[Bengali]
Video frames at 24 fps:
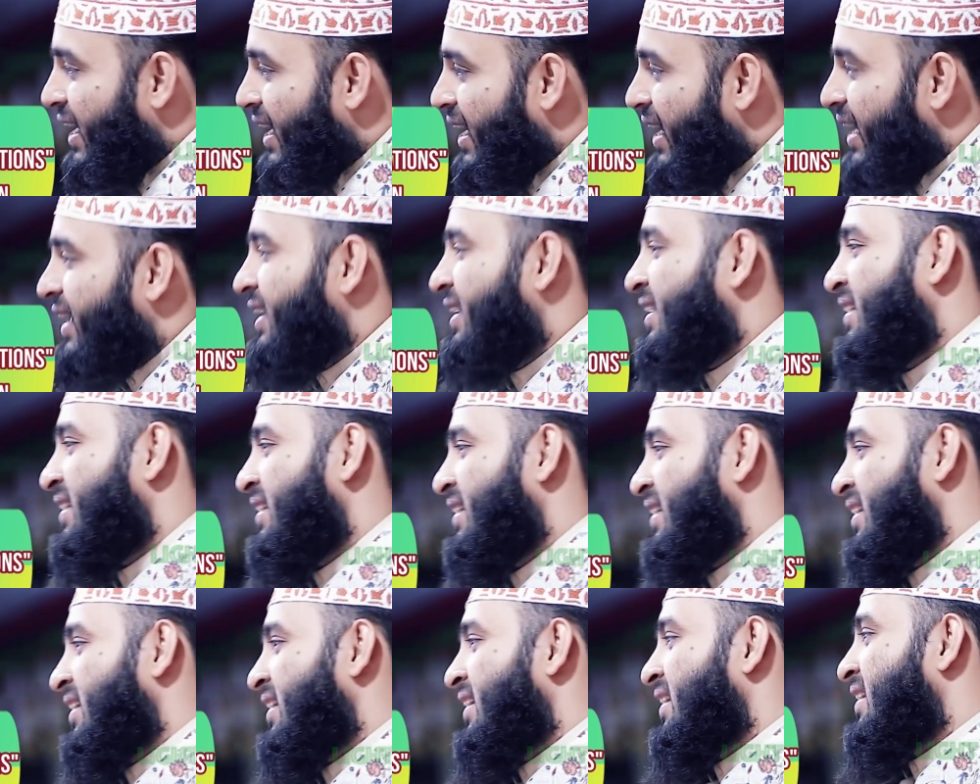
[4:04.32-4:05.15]
লাগাই
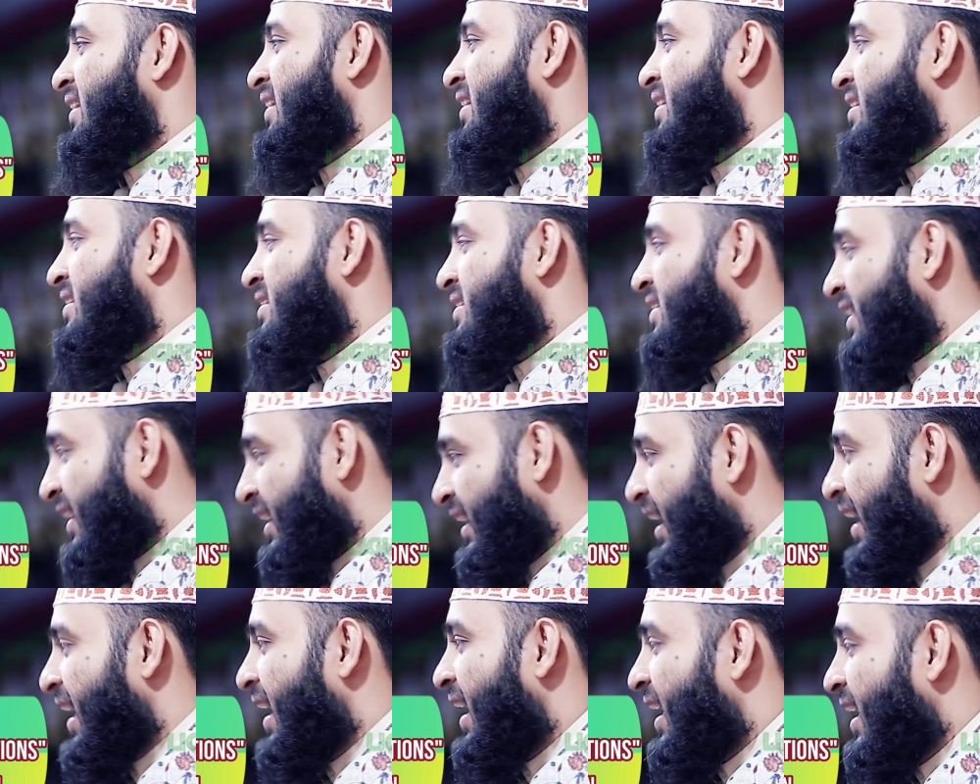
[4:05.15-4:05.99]
ঠিক
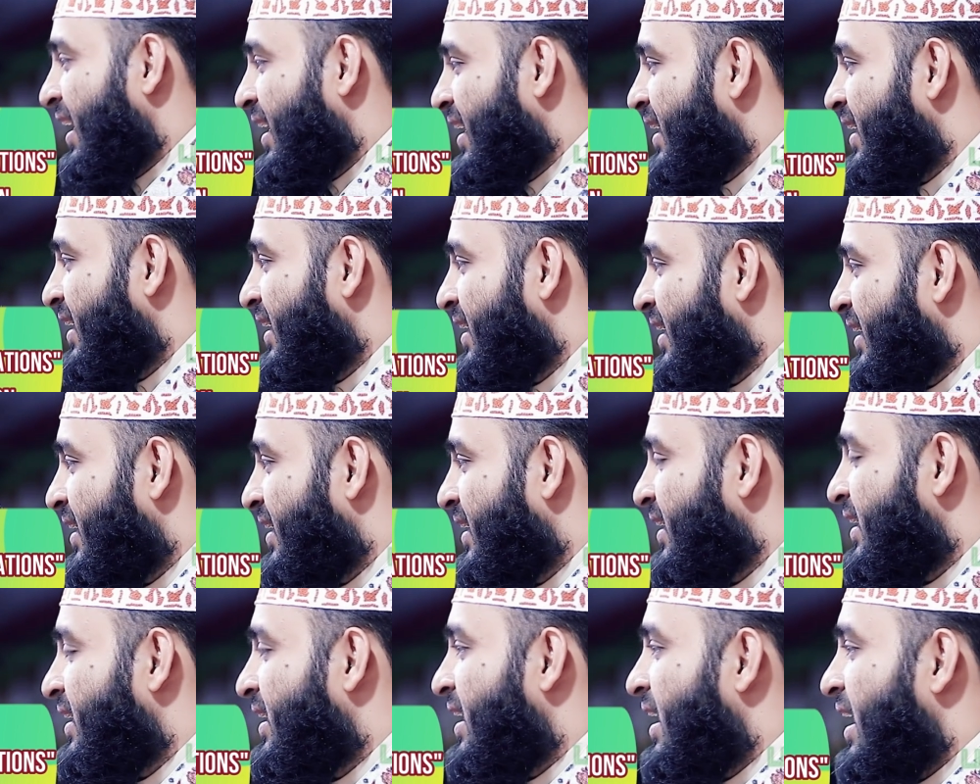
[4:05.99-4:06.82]
কিনা
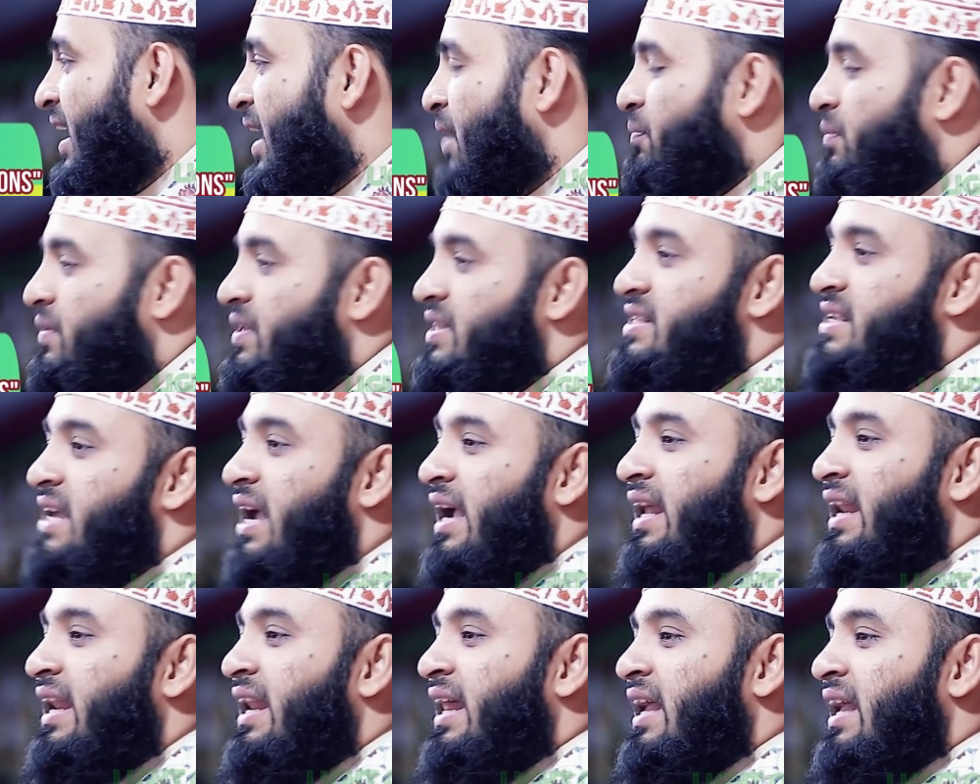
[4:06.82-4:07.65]
আপনি
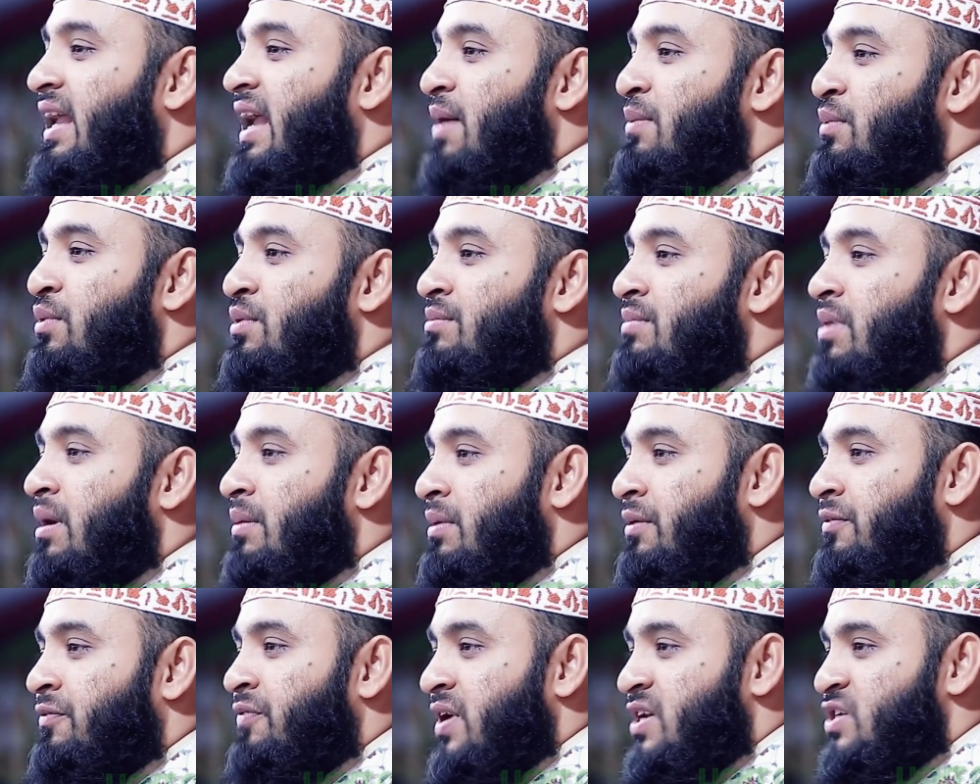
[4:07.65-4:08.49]
চাইলেই
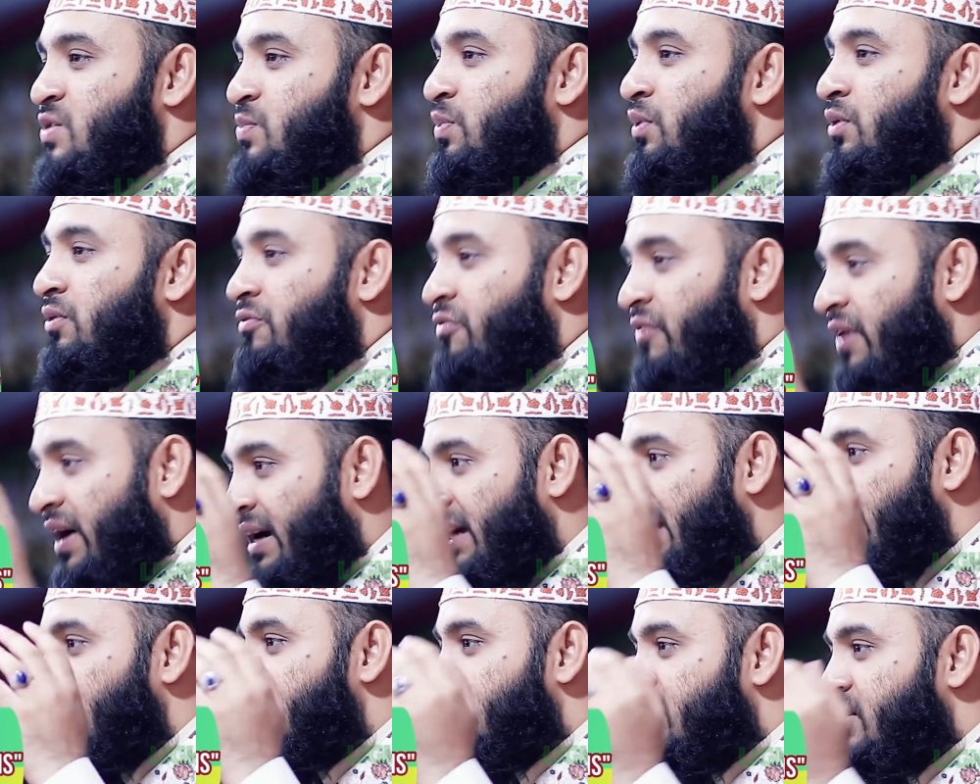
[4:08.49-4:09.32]
এমনভাবে ফেসবুক
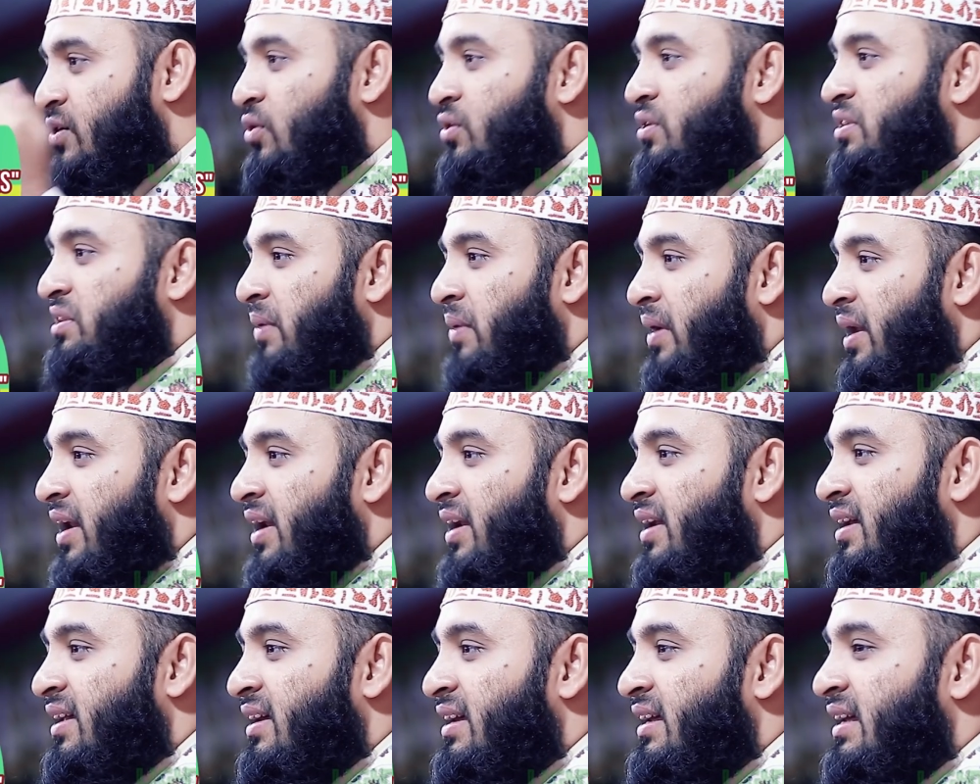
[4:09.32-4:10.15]
ফ্রেন্ড লিস্ট করতে পারেন
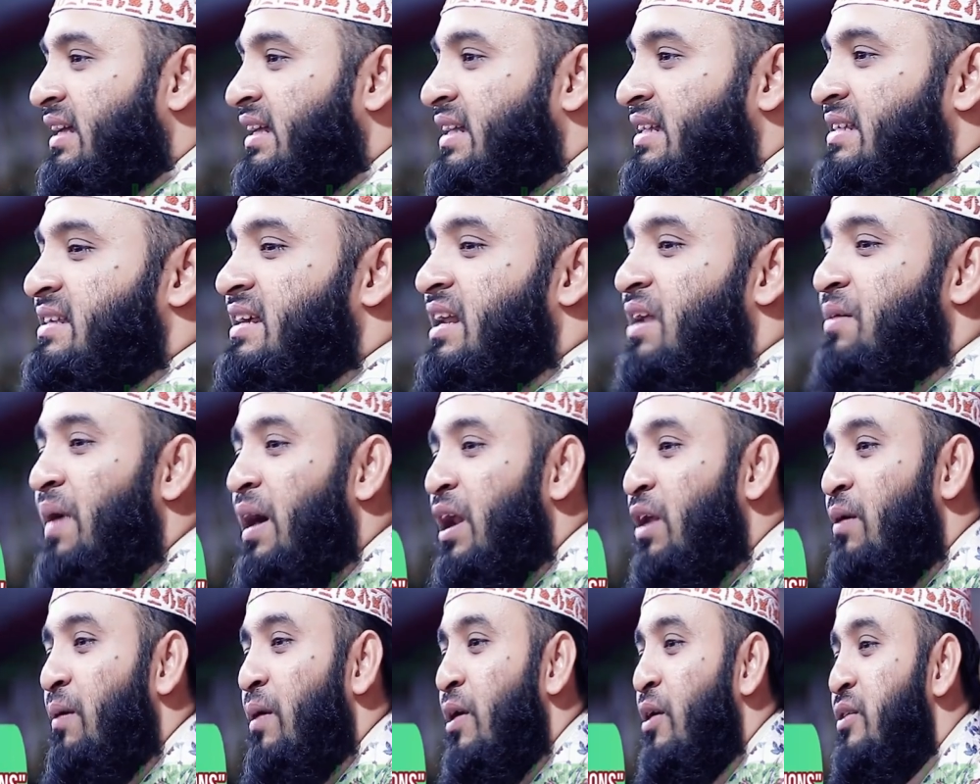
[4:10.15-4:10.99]
যারা
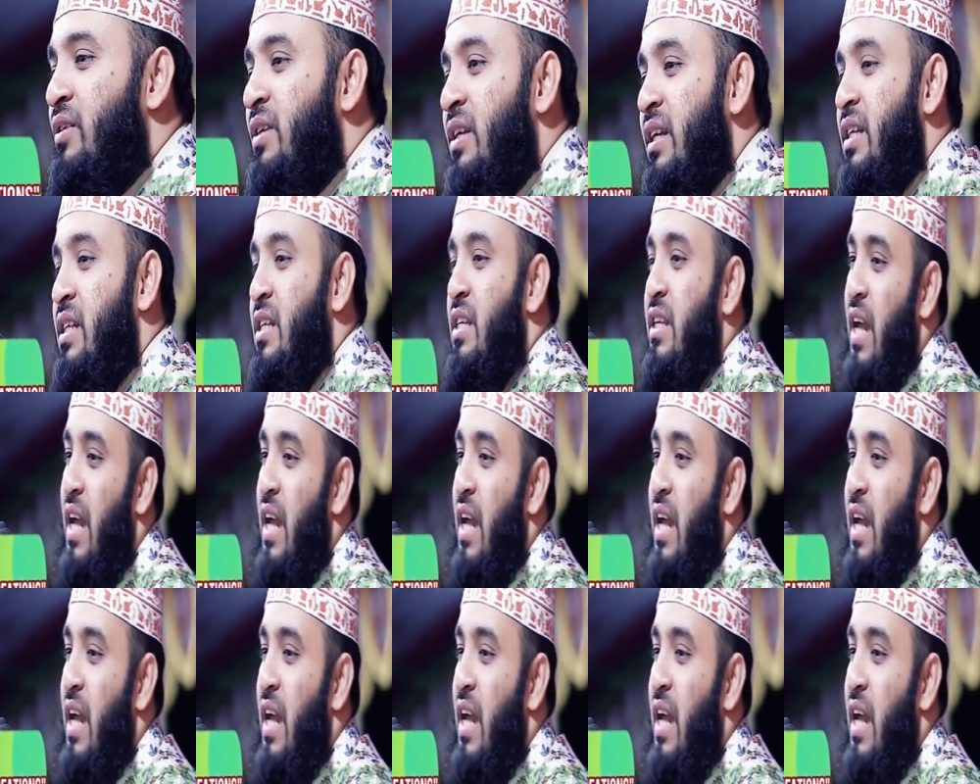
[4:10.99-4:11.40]
ভালো ভালো জিনিস